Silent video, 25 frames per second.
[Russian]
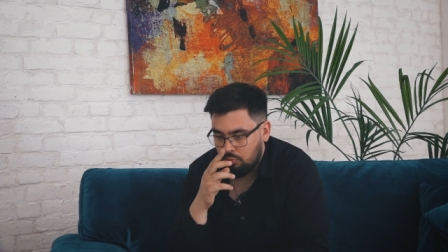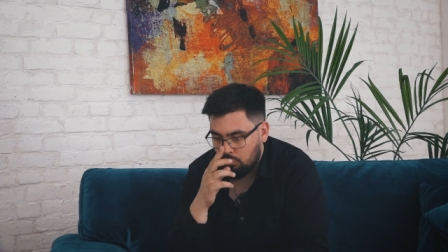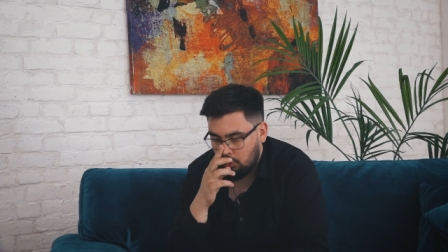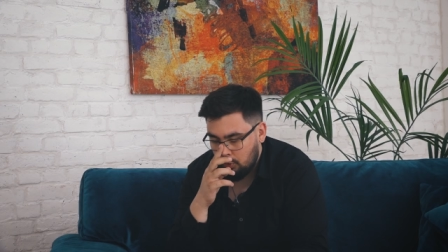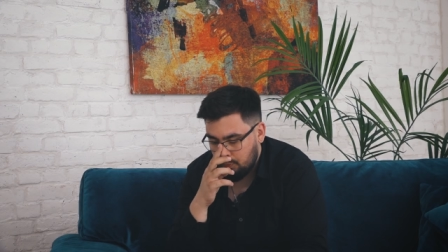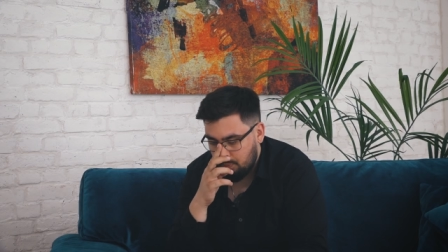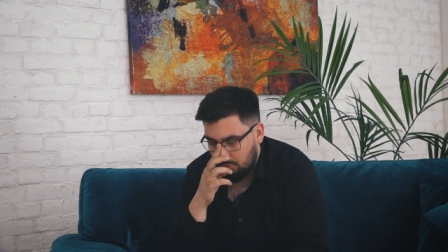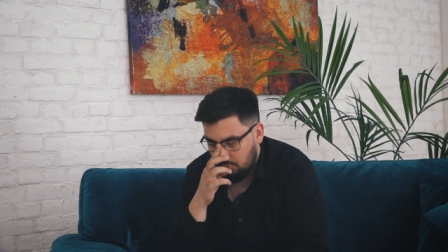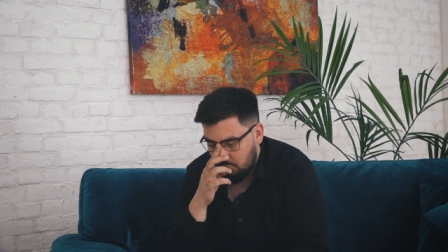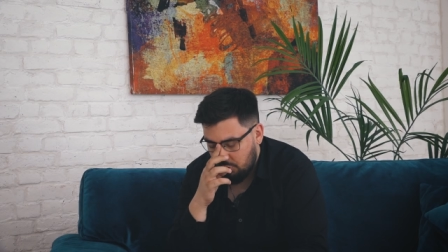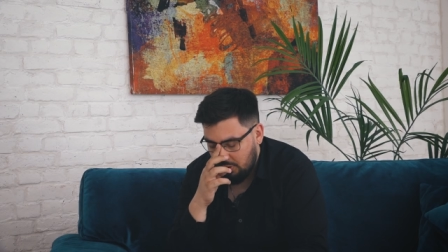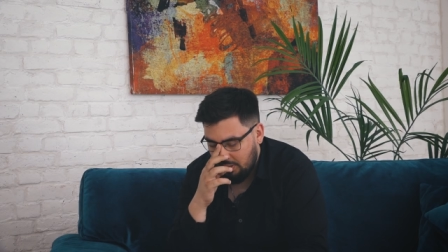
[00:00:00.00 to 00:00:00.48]
Ну, то
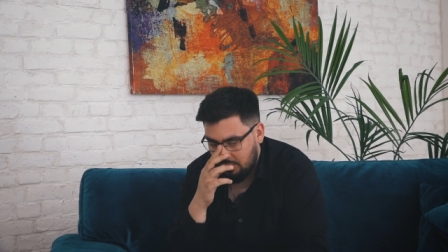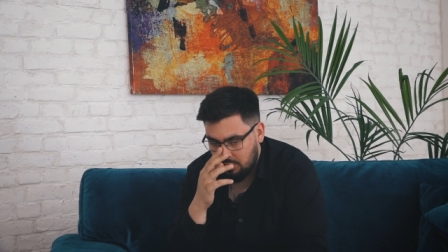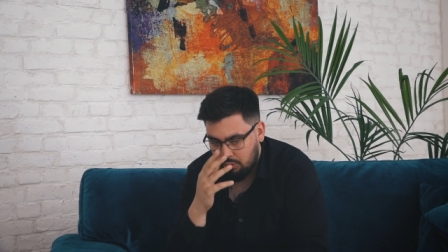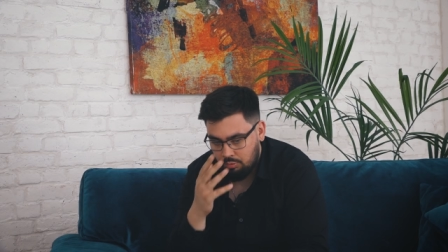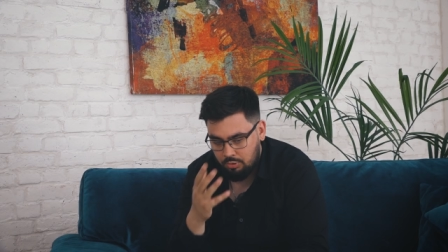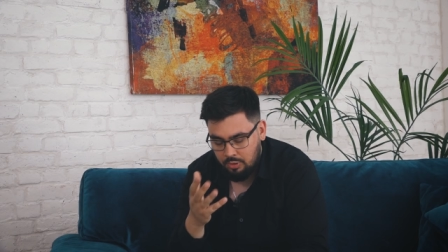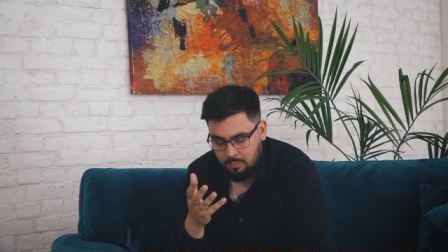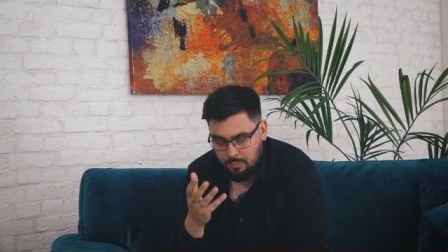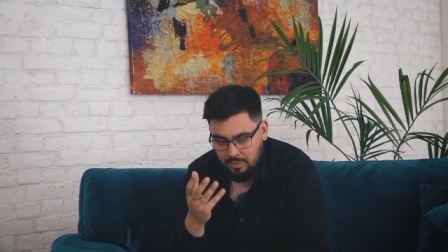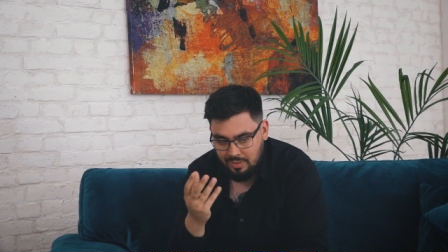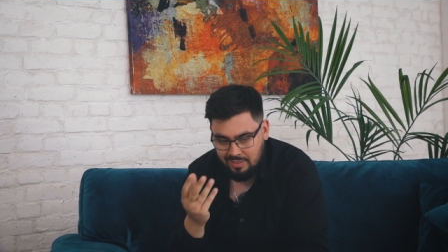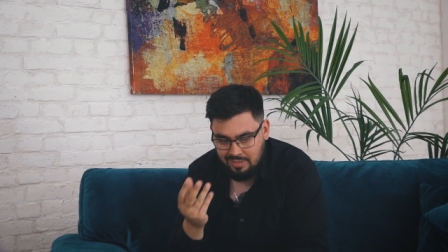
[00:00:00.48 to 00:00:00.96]
есть, получается,
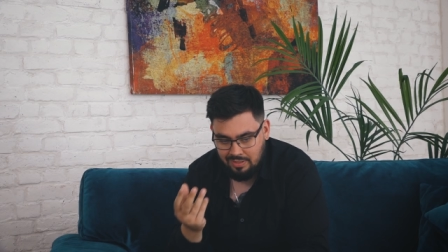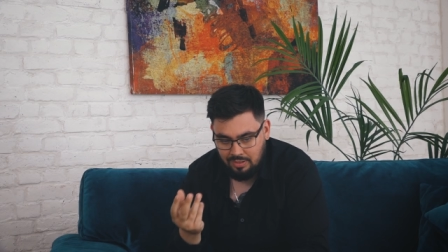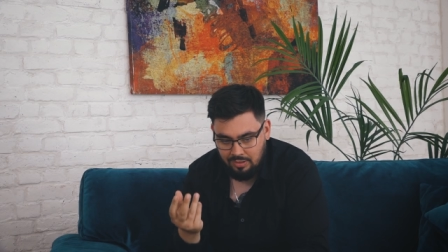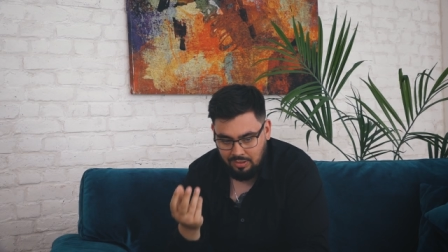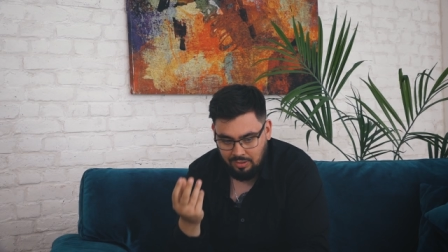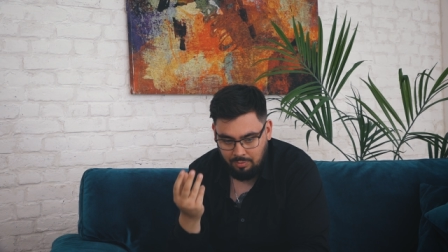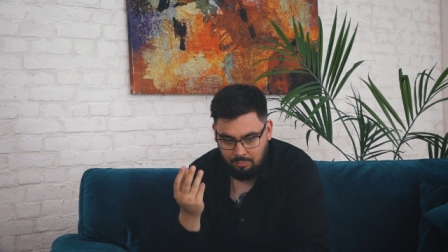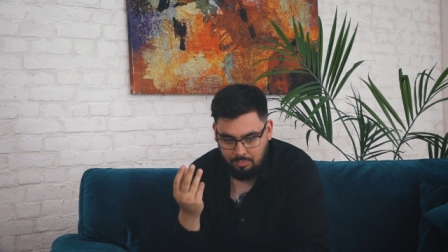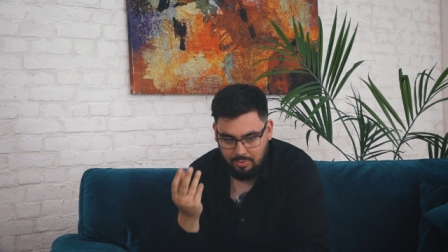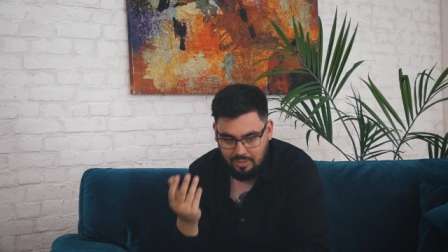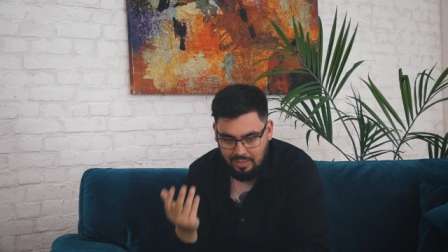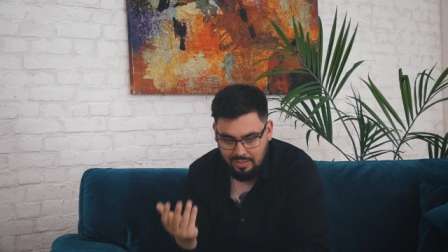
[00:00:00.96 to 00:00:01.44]
у тебя за
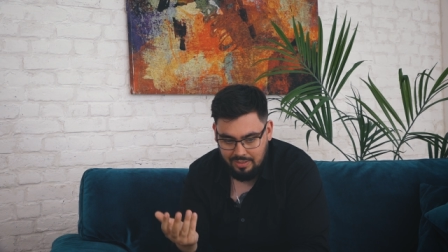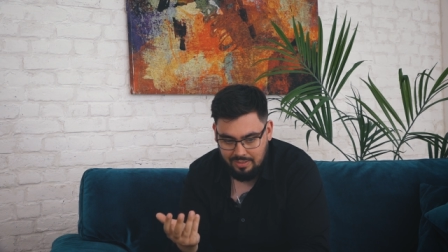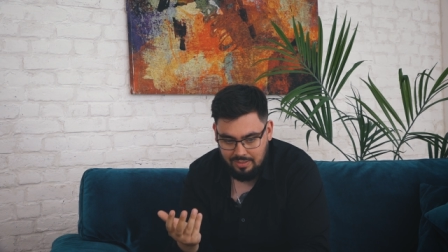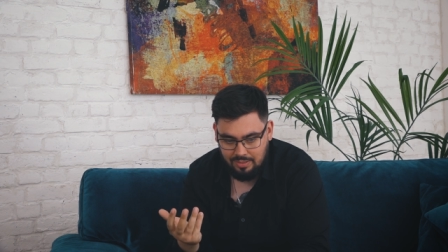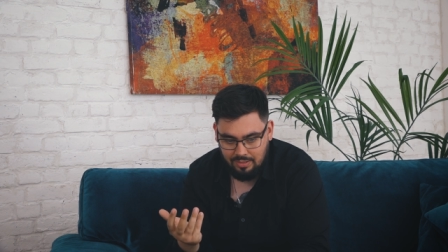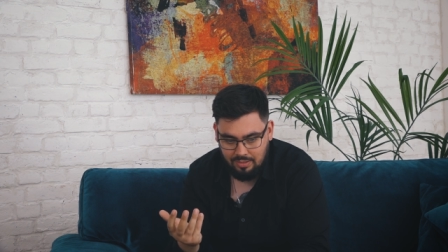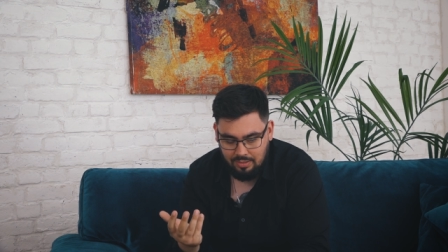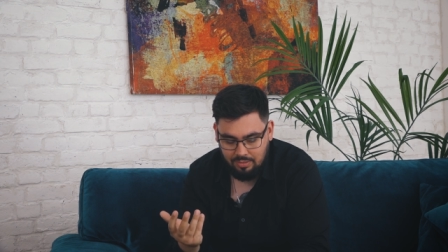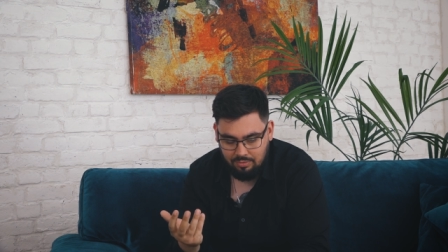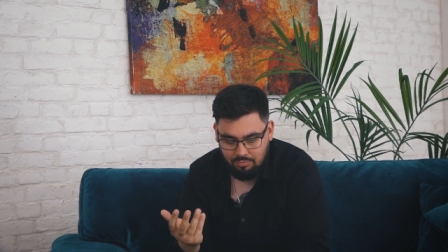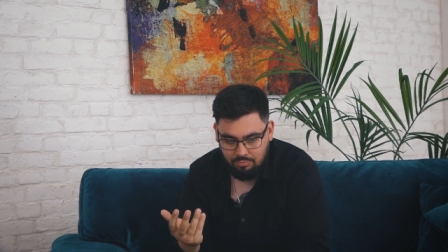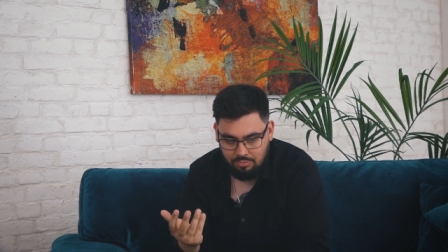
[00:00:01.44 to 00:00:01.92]
3
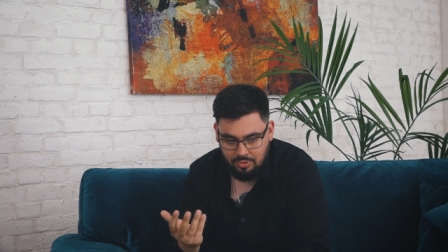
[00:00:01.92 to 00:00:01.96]
бакса,